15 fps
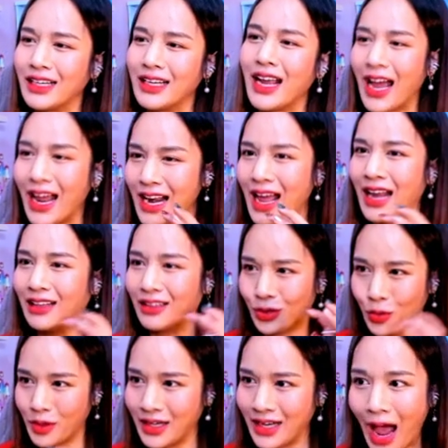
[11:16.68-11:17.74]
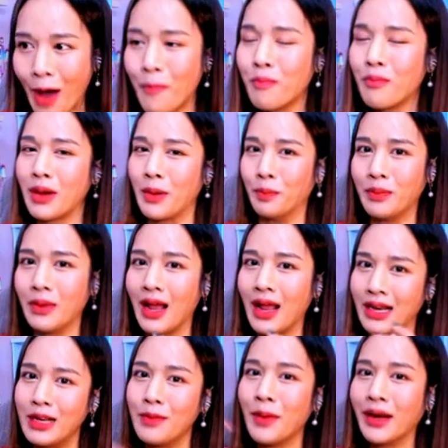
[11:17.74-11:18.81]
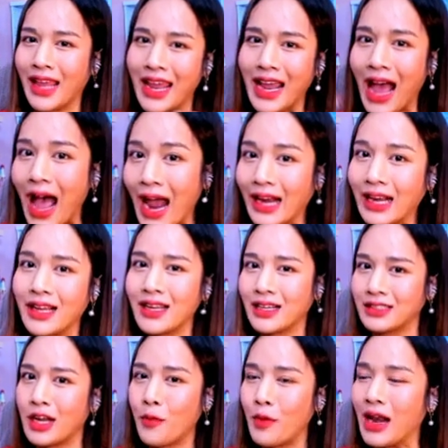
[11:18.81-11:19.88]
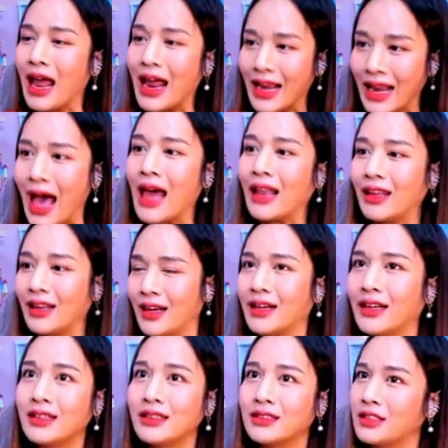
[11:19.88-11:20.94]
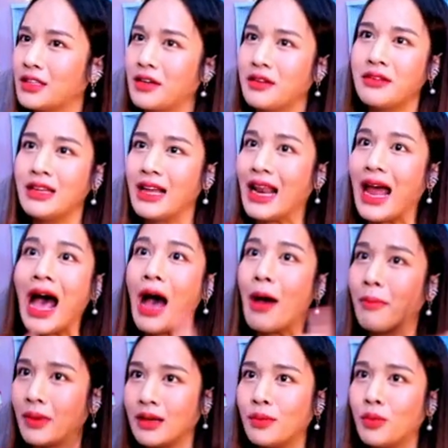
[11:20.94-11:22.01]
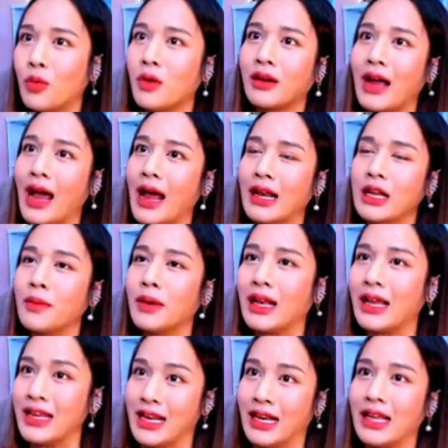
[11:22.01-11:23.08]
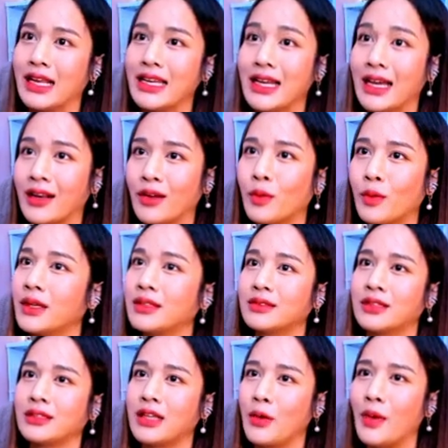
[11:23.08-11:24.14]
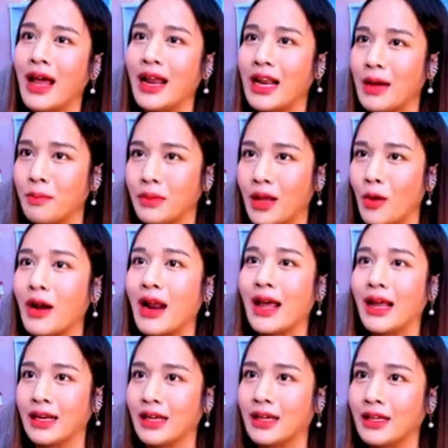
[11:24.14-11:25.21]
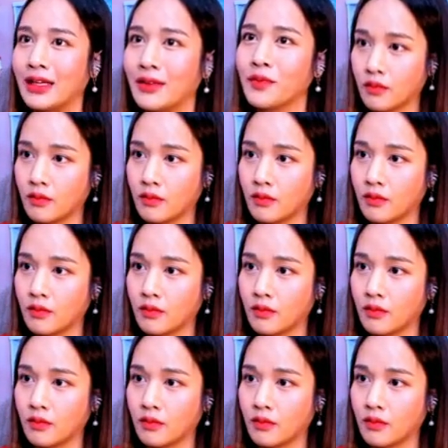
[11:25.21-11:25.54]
มีขนาดชนทำแบบอะไรที่มันง่ายๆนะยังใช้เวลานานเลยอะฉะนั้นอย่าถามค่ะพวกงานที่มันละเอียดละเอียดว่าจะใช้เวลาทำเท่าไหร่นะคะ